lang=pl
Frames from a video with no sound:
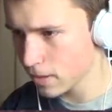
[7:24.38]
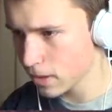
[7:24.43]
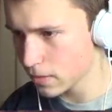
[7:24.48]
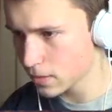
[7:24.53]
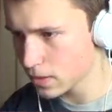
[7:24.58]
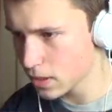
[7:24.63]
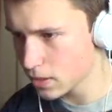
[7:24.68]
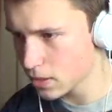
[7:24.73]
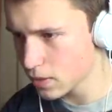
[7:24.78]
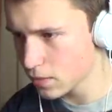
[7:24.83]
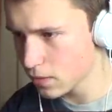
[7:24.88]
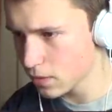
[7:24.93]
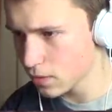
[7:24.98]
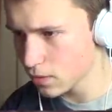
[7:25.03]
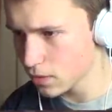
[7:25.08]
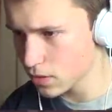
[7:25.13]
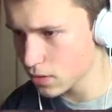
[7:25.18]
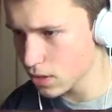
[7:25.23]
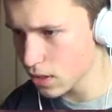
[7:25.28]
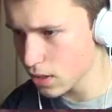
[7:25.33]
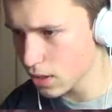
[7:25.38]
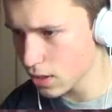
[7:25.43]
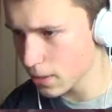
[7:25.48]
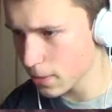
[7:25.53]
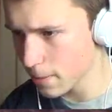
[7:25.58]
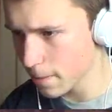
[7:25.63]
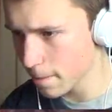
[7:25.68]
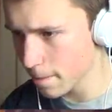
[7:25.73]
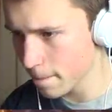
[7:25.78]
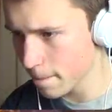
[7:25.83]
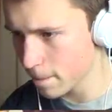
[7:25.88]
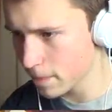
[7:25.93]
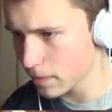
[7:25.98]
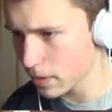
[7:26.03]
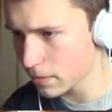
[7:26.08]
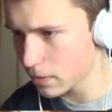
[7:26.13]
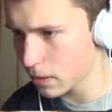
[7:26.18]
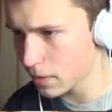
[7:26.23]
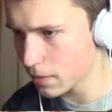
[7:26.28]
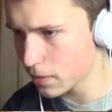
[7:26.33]
Mam strasznie powiem strzelam
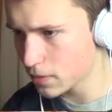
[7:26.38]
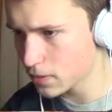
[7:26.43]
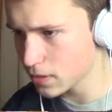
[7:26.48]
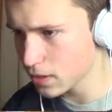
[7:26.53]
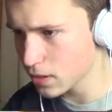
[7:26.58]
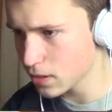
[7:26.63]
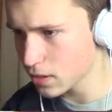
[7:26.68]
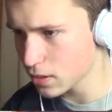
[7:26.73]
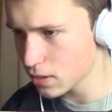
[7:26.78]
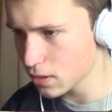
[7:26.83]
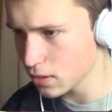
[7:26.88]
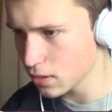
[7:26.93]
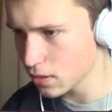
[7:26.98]
moja postać.